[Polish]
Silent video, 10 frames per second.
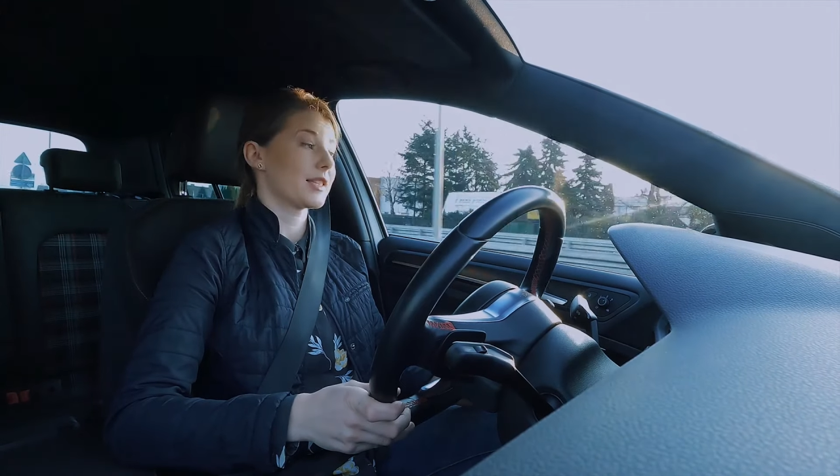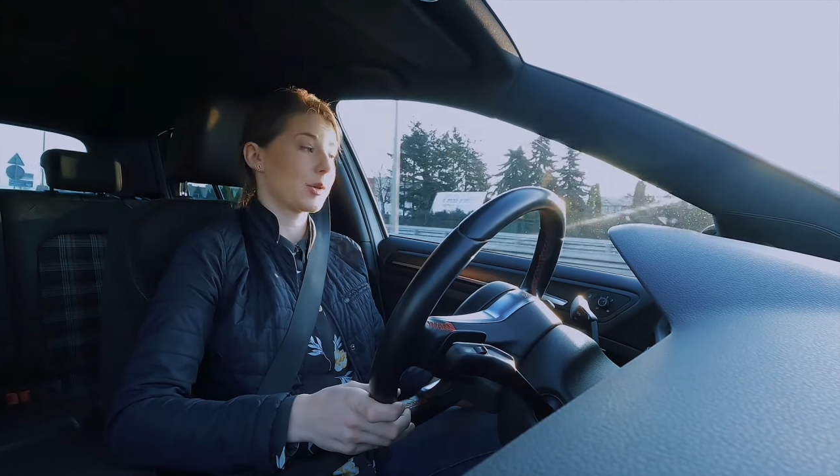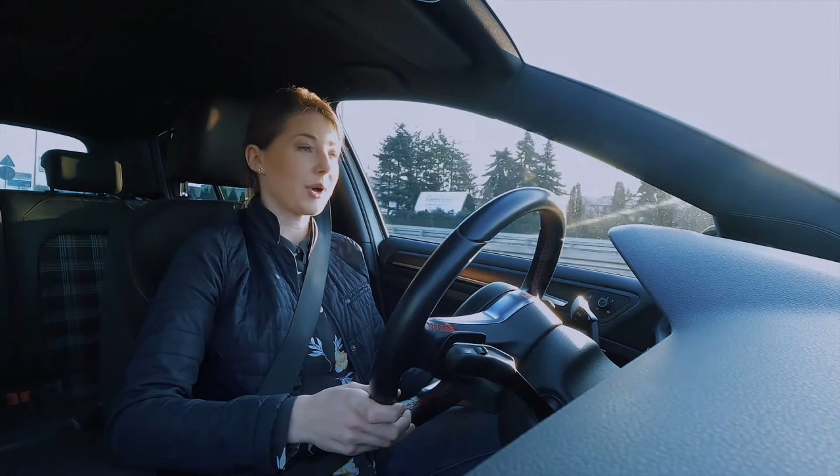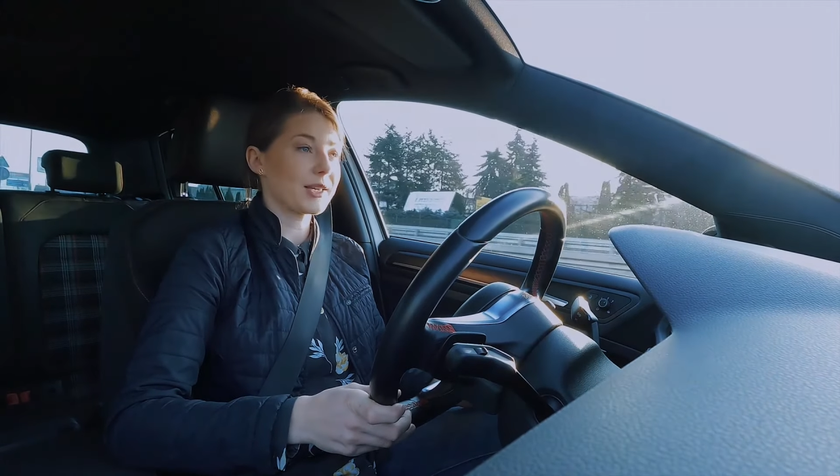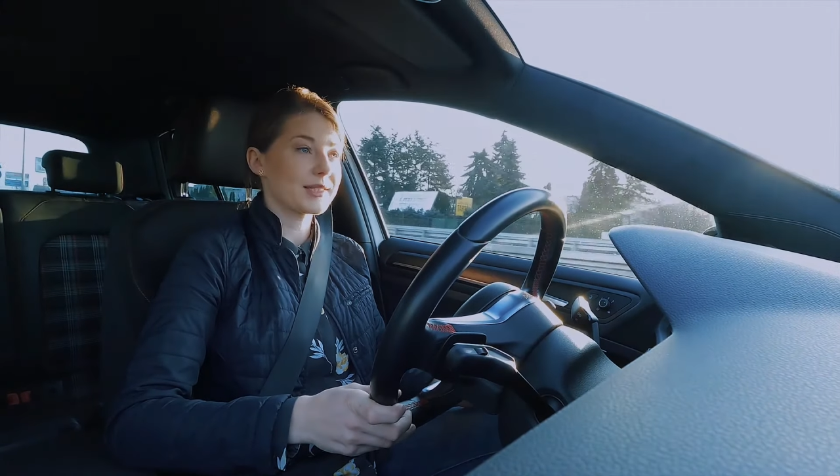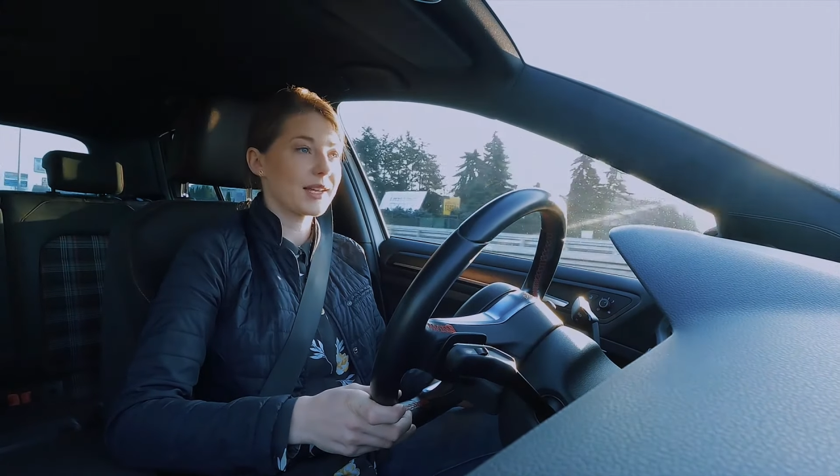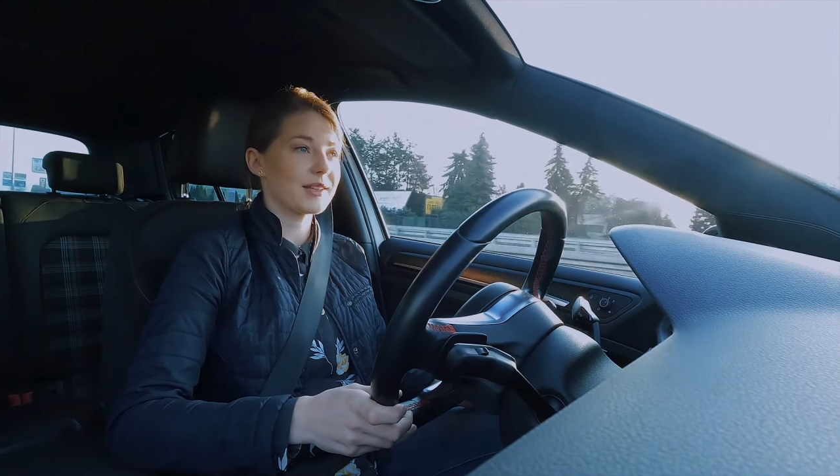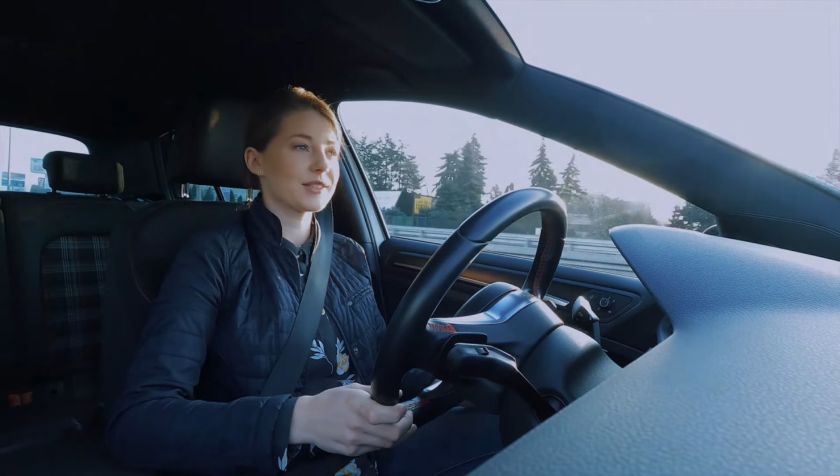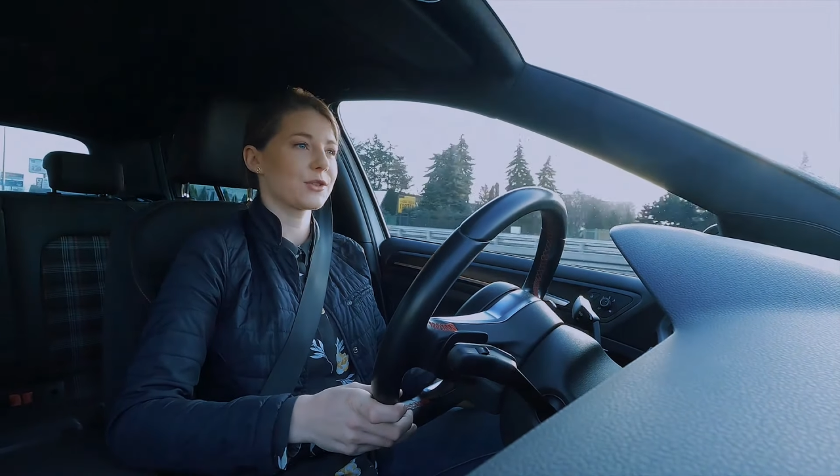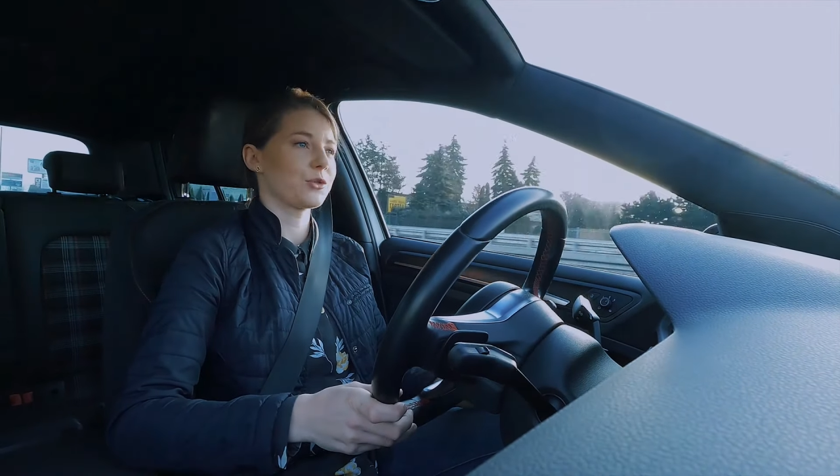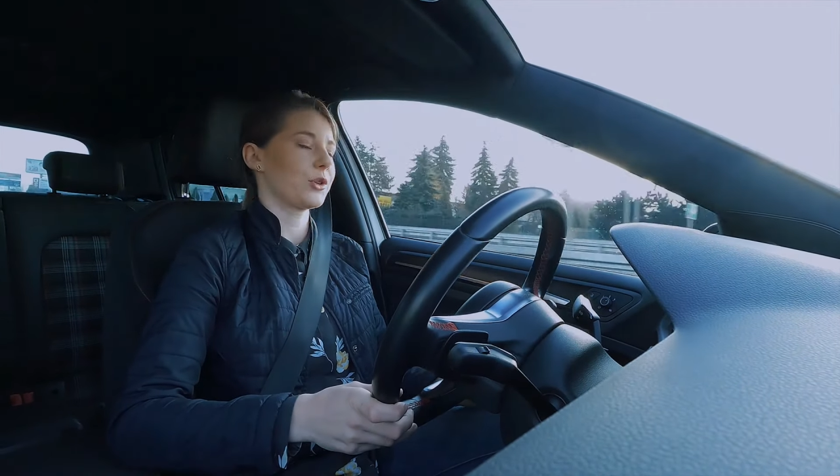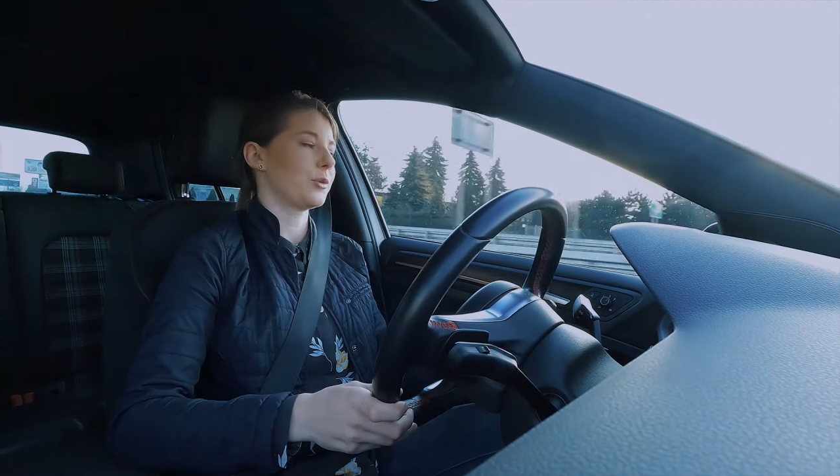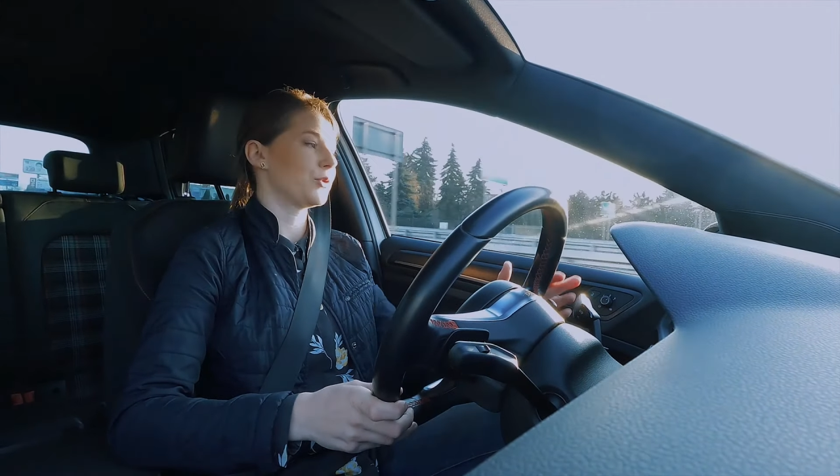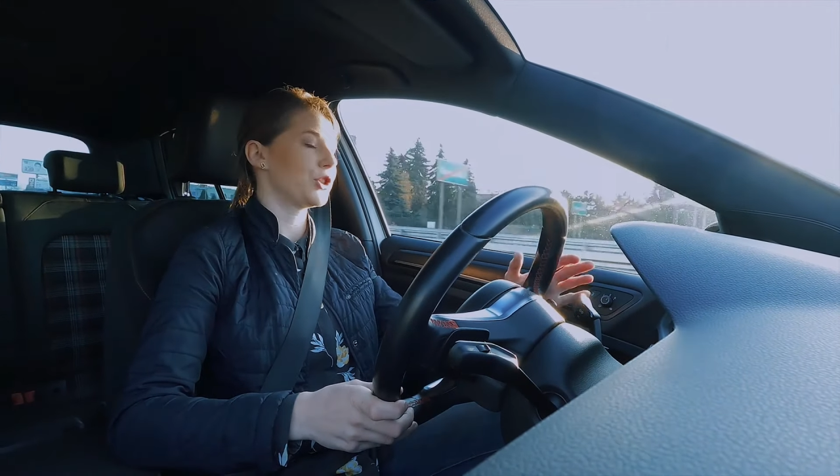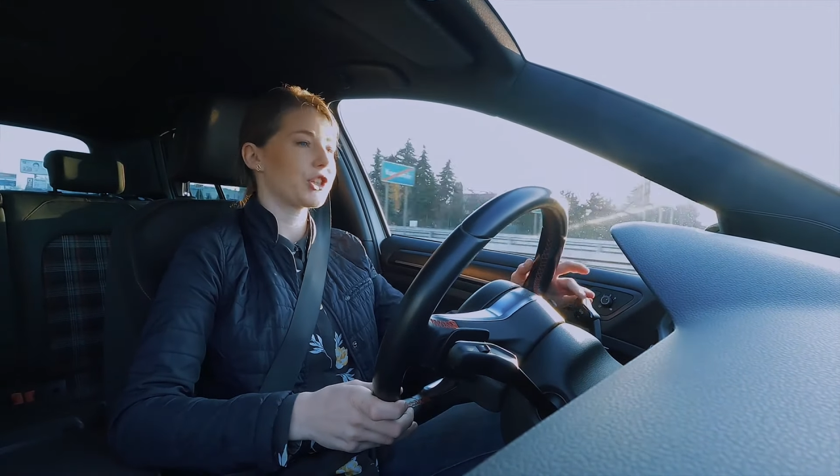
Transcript: Sebastian, z którym